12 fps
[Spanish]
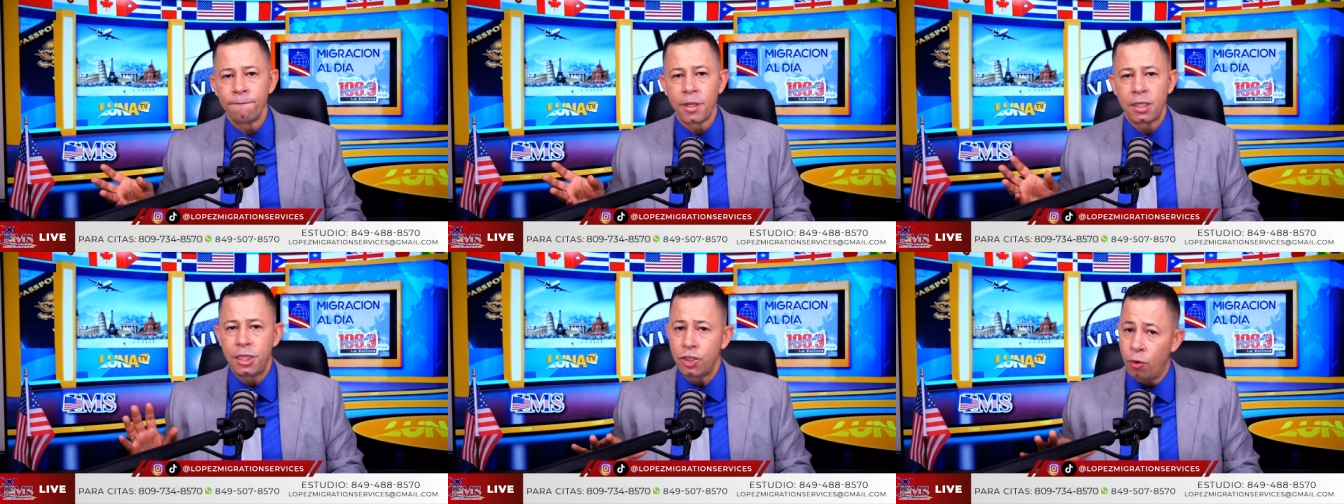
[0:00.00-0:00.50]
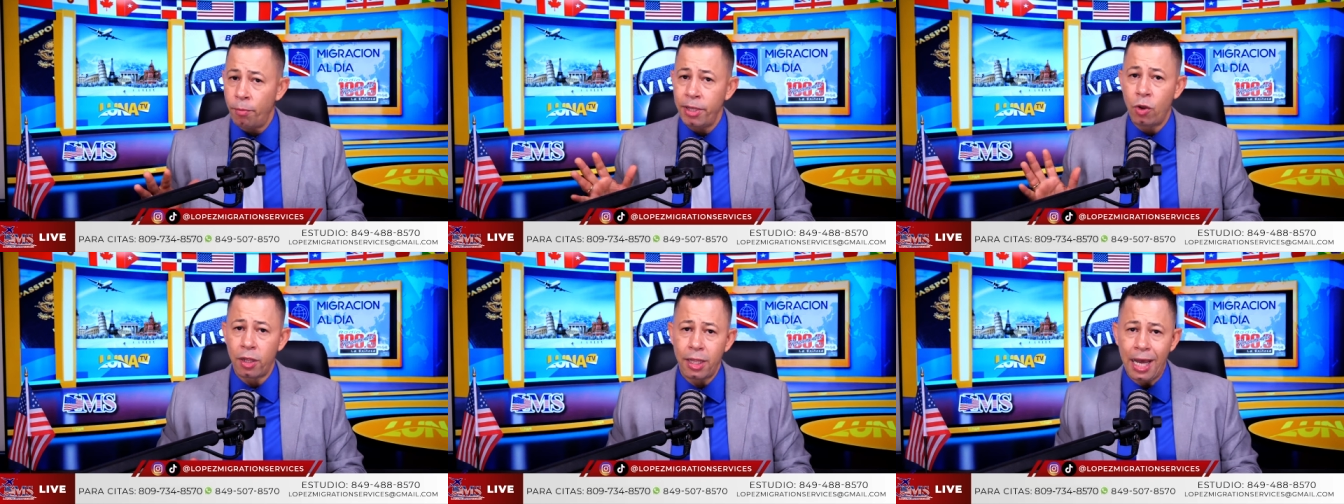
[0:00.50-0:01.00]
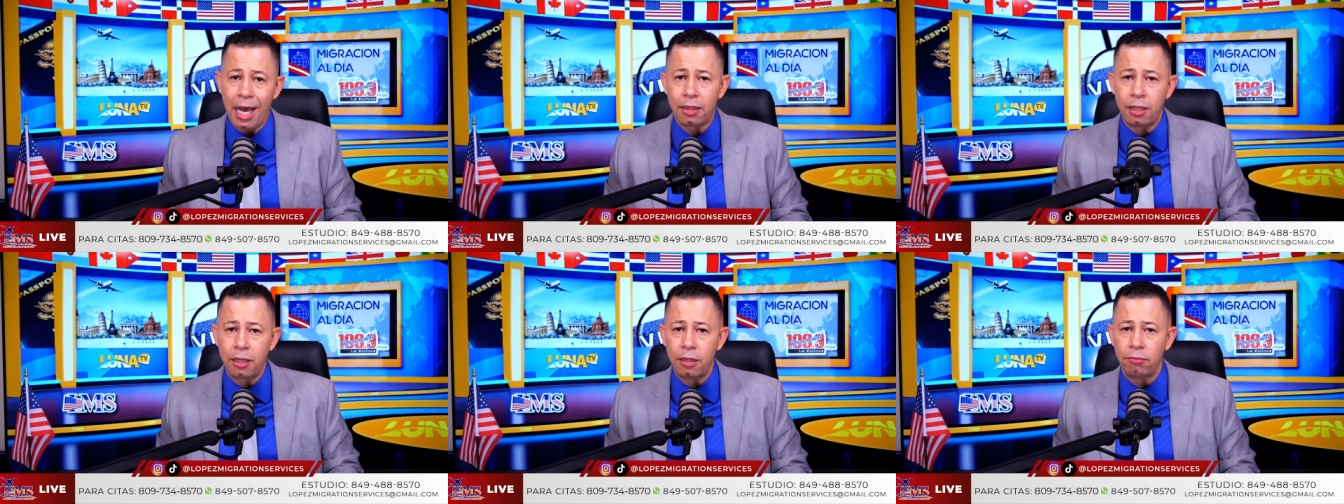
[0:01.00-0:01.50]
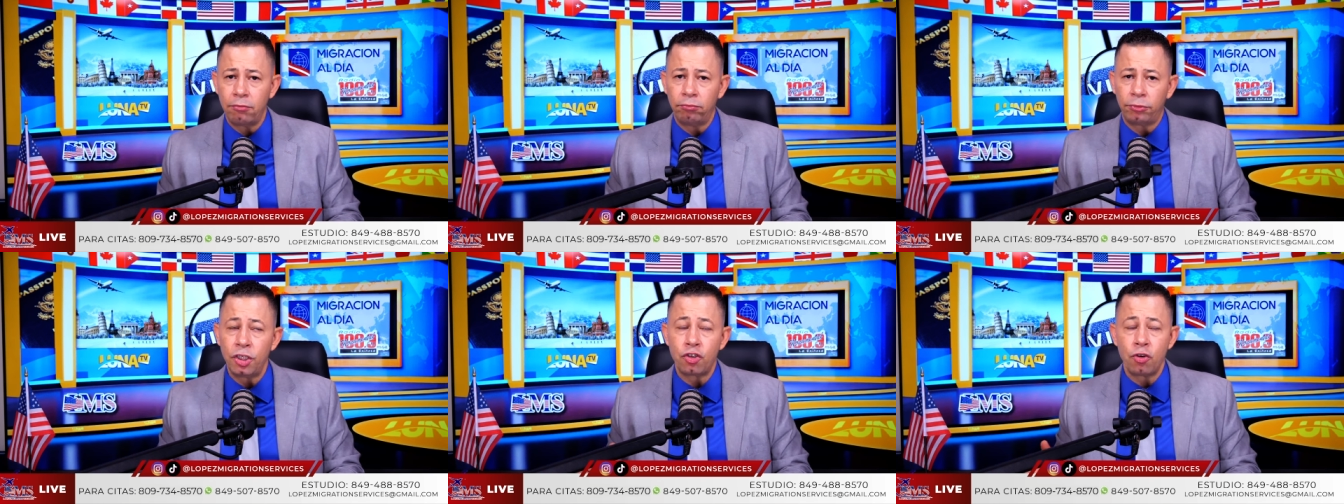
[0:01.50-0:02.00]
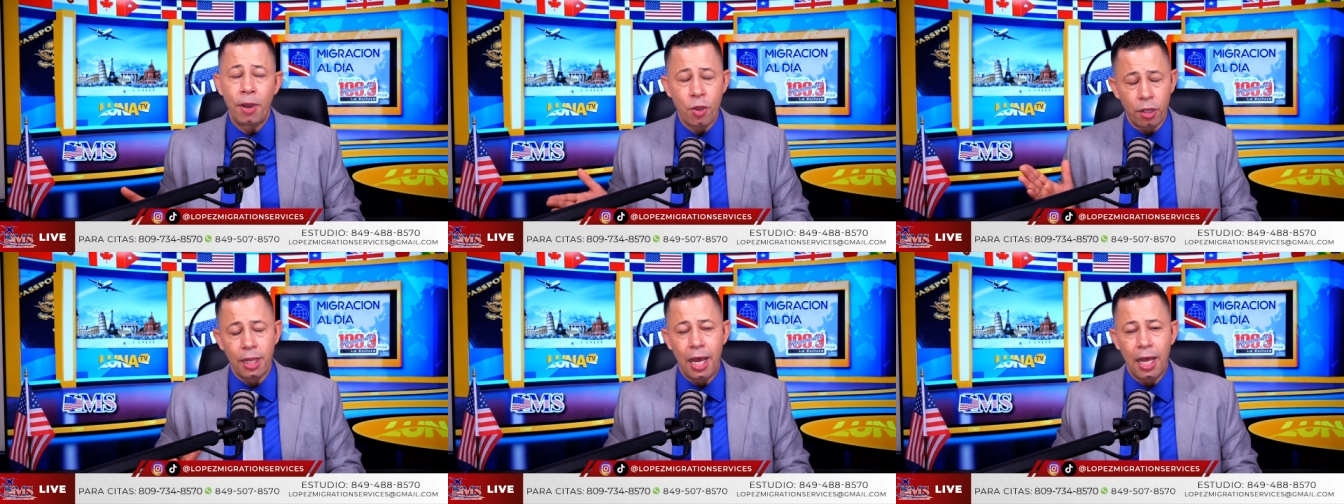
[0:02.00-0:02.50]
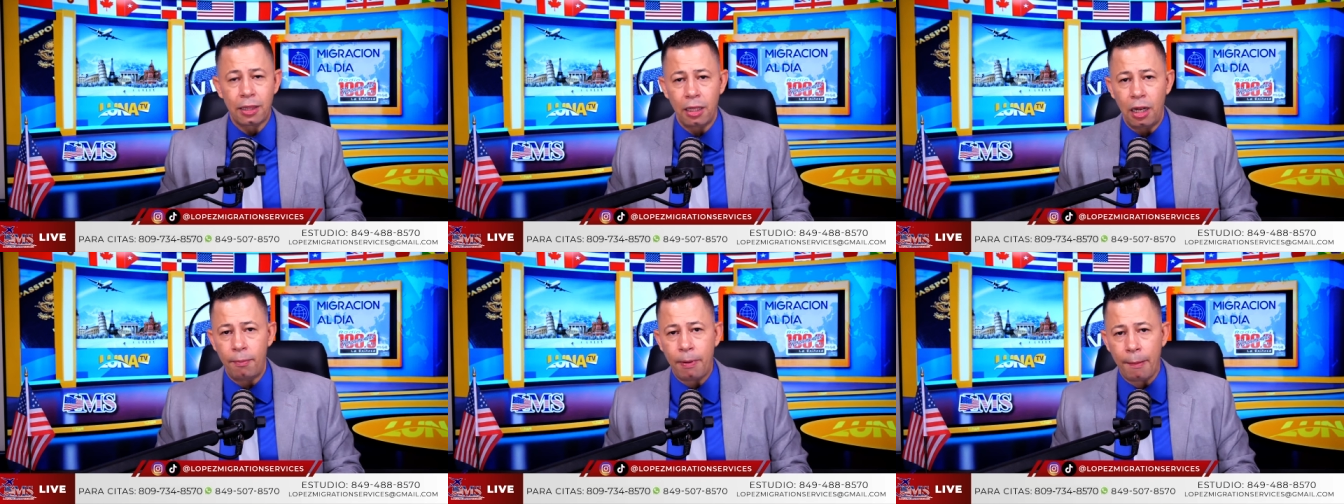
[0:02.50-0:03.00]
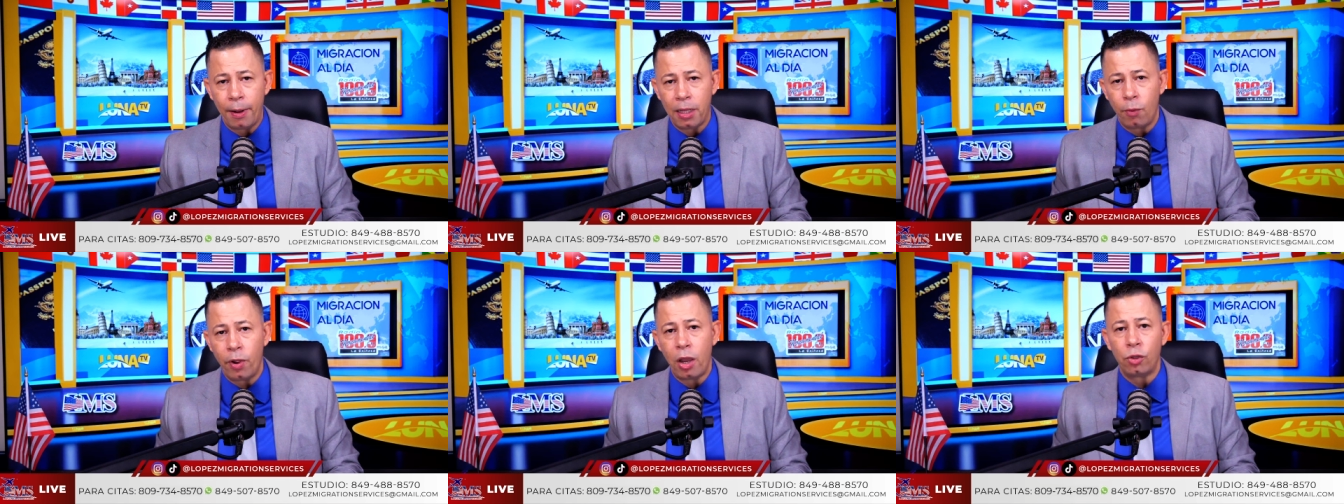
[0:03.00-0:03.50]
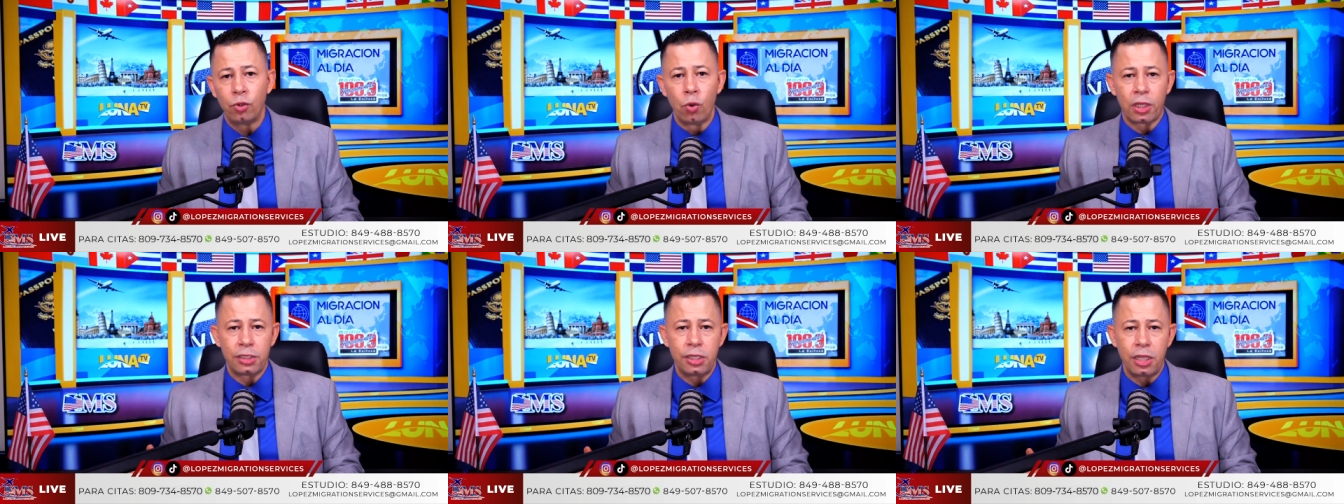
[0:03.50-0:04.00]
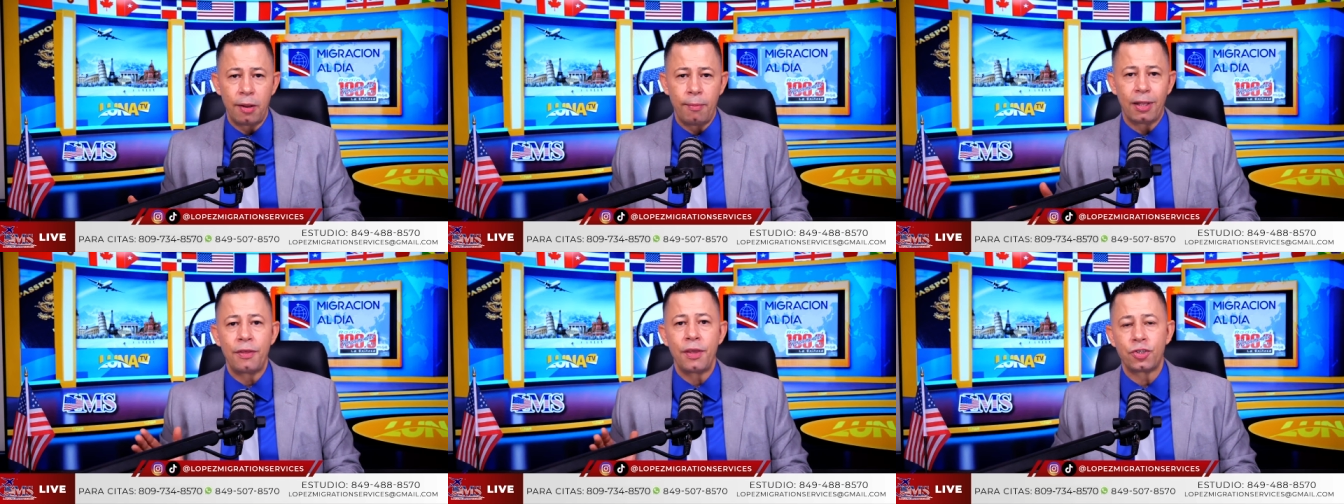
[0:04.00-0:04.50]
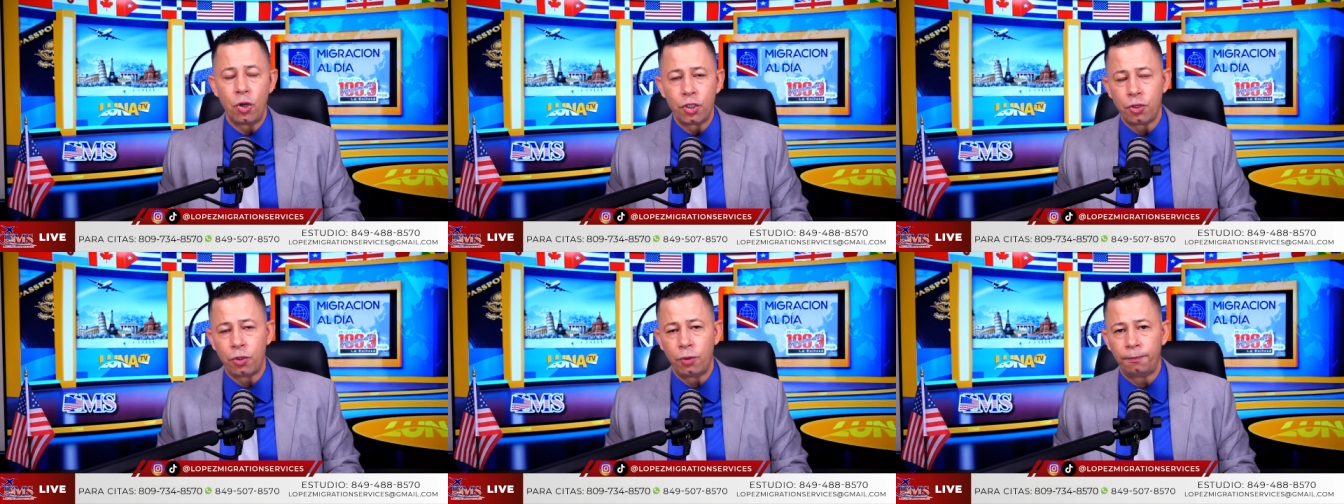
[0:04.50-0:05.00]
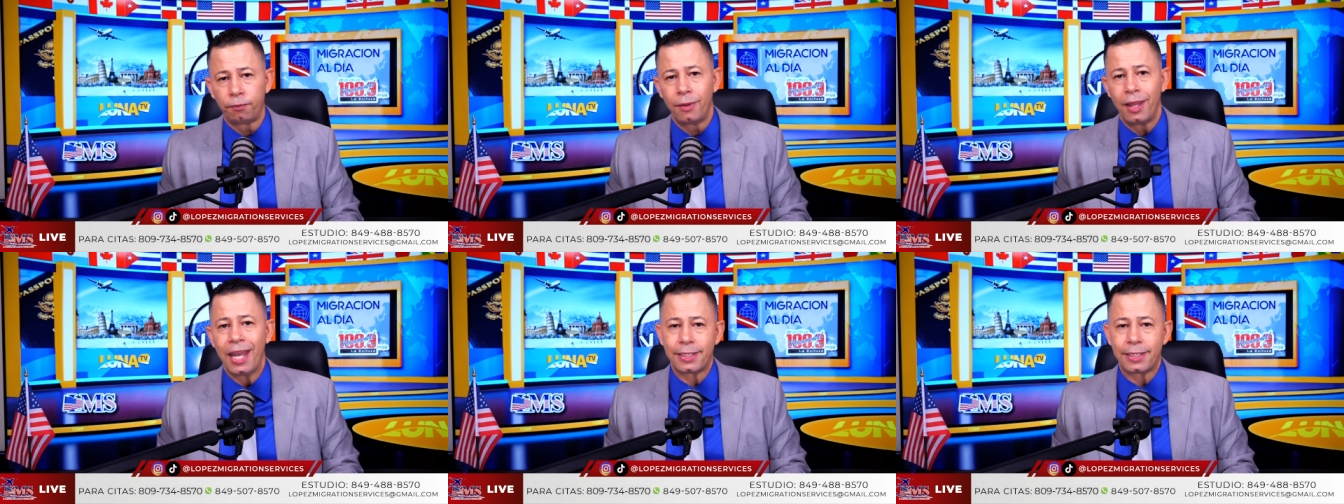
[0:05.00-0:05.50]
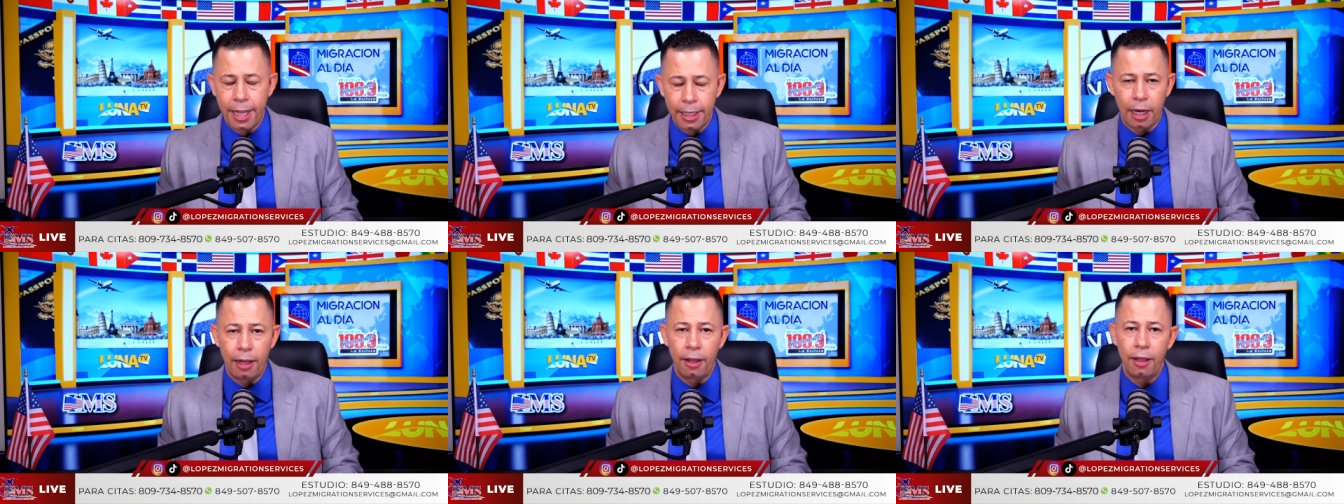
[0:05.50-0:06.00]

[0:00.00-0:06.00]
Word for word: si son menores de edad, mm, si son mayores de edad, el papel de buena conducta, si tienen más de 18, etcétera.